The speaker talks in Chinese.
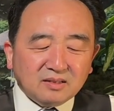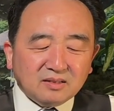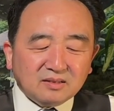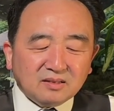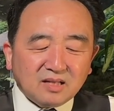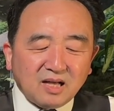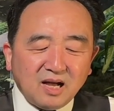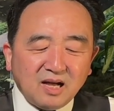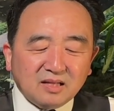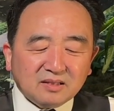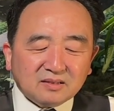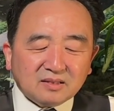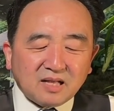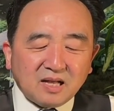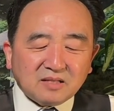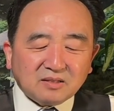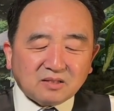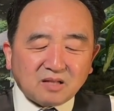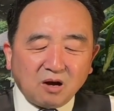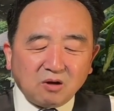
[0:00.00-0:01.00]
那
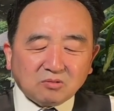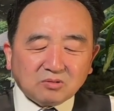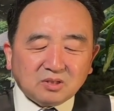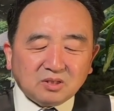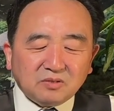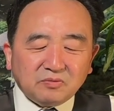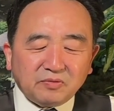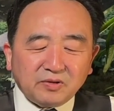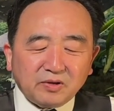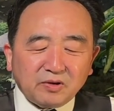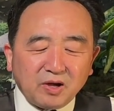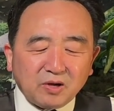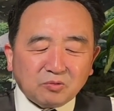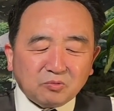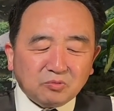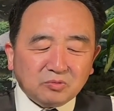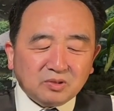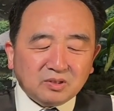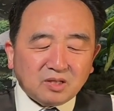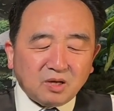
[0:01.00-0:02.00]
但导致肺炎
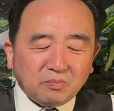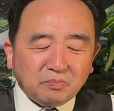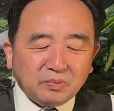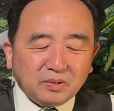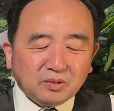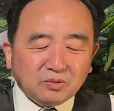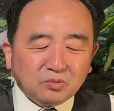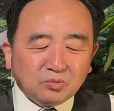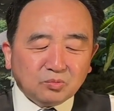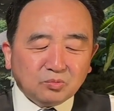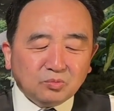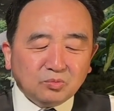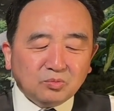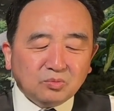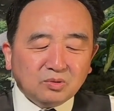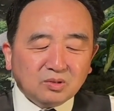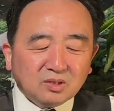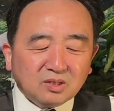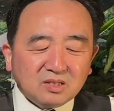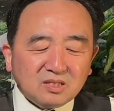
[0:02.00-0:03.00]
呼吸道病毒
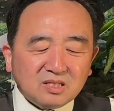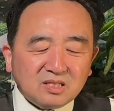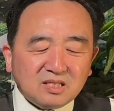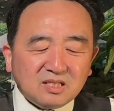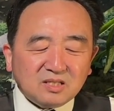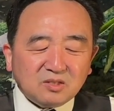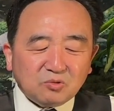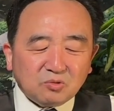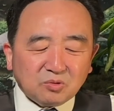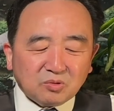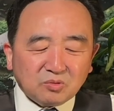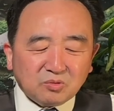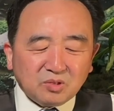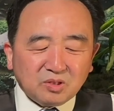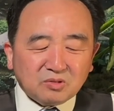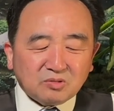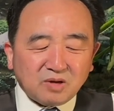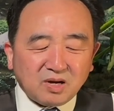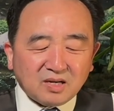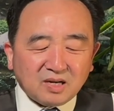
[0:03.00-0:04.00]
跟细菌会
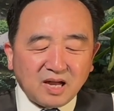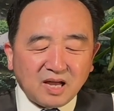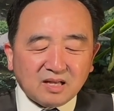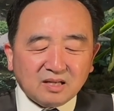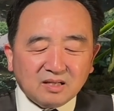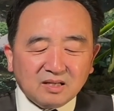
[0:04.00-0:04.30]
传染，